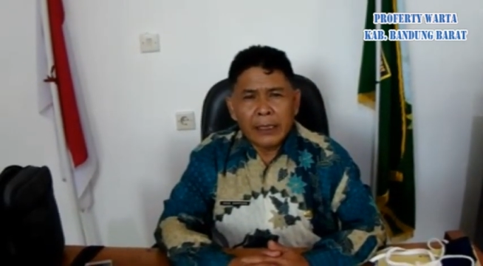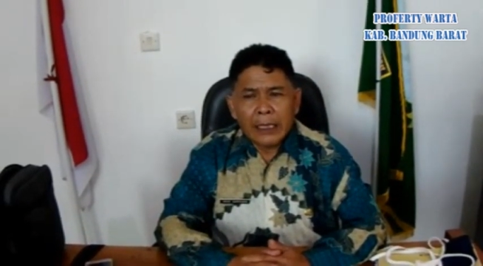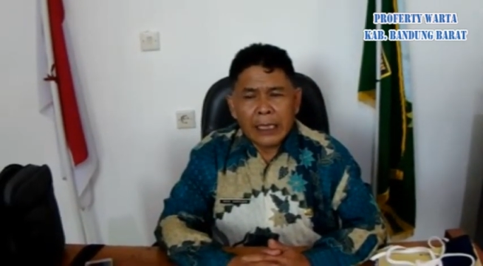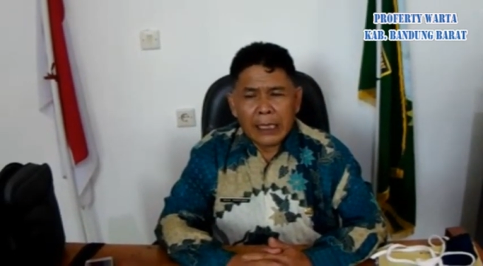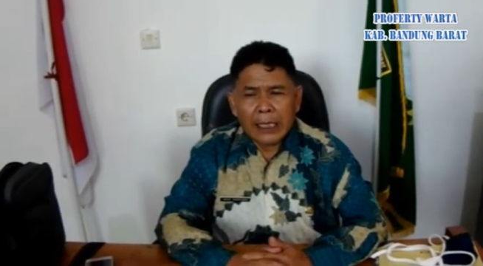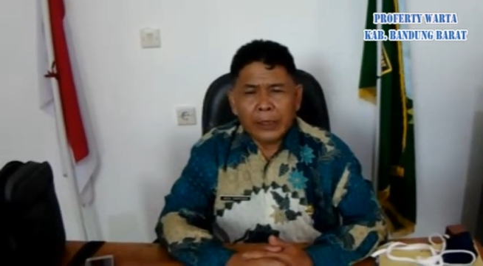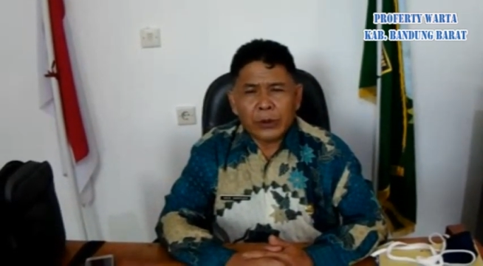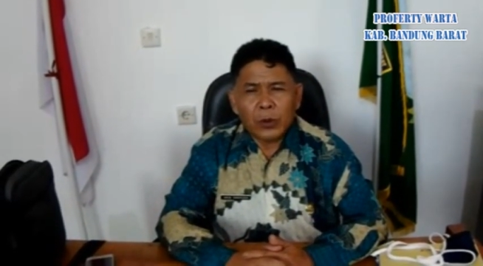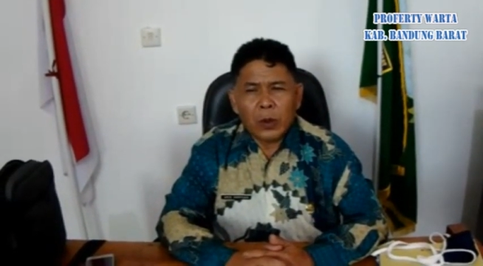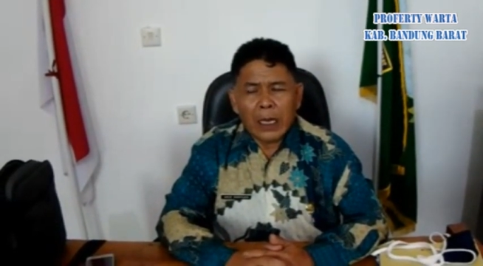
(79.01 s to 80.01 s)
karena
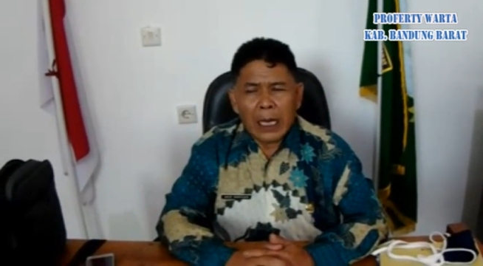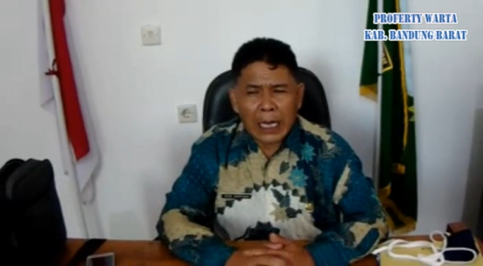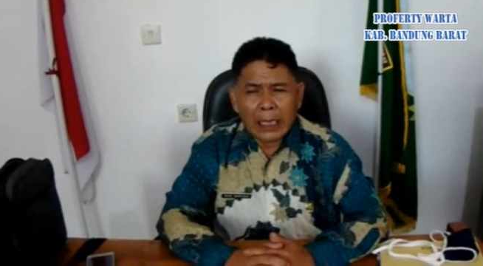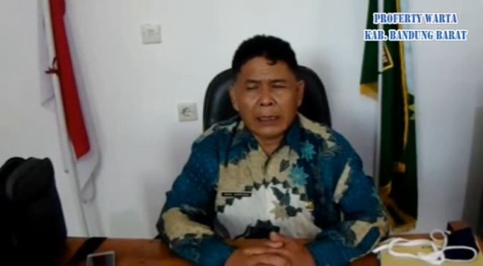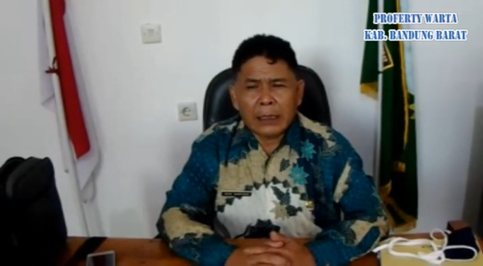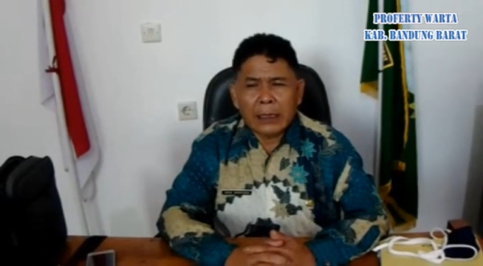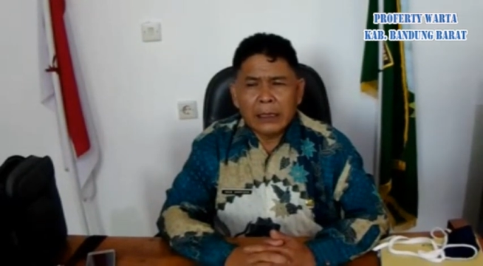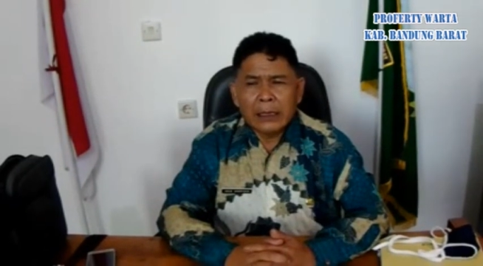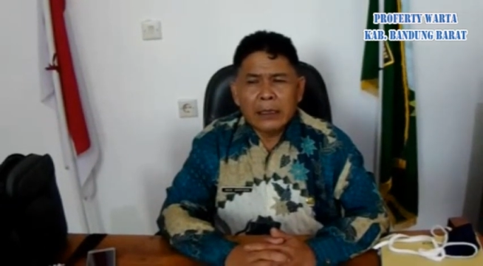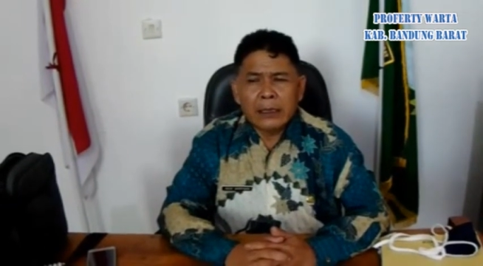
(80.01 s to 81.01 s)
itu hak
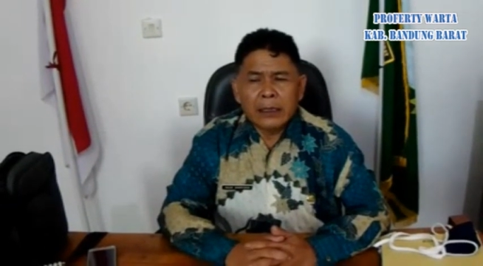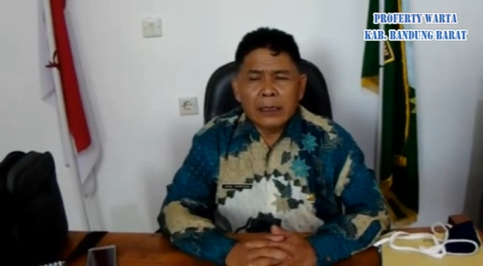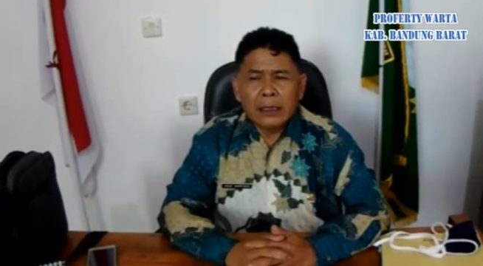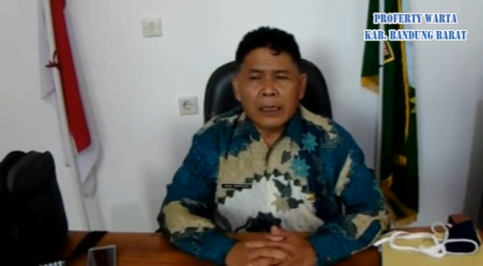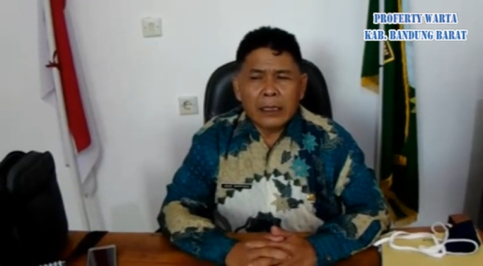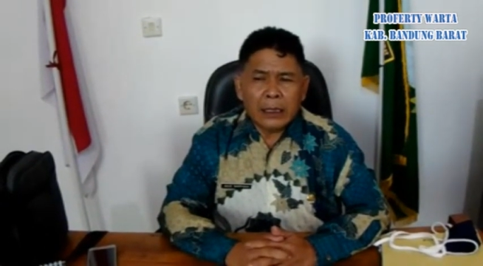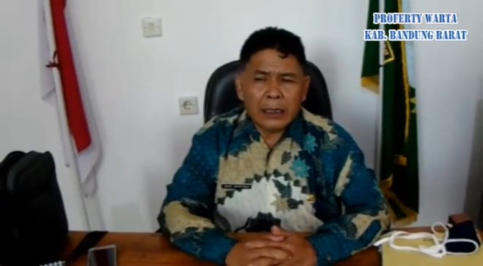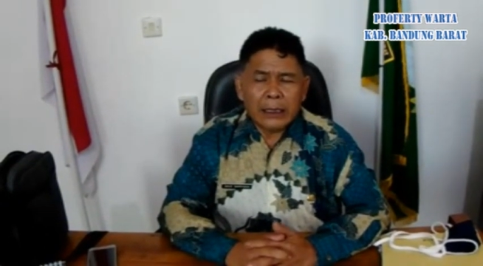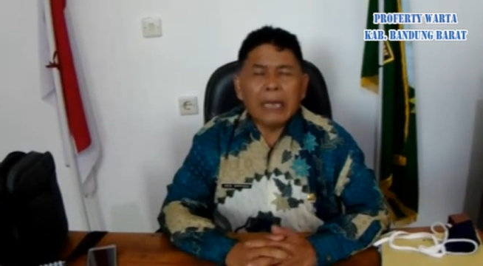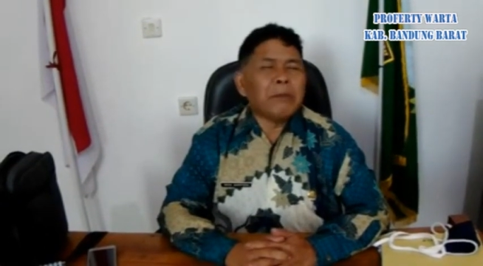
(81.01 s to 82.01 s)
e,
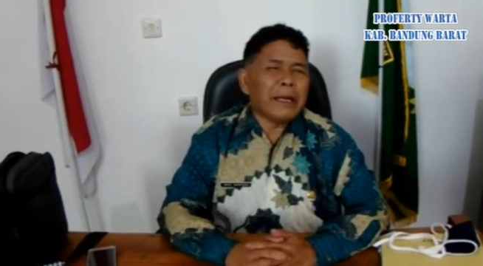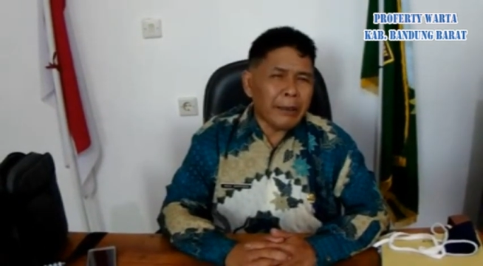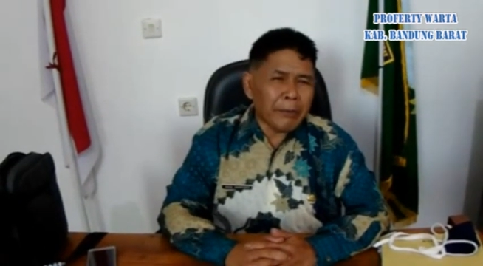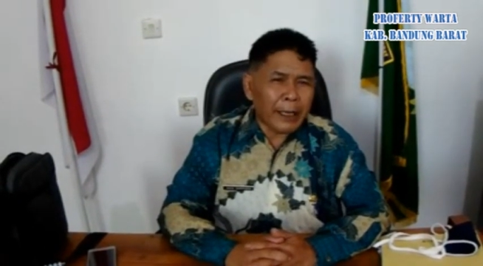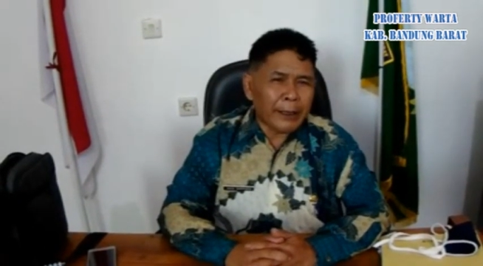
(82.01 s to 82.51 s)
yang menerima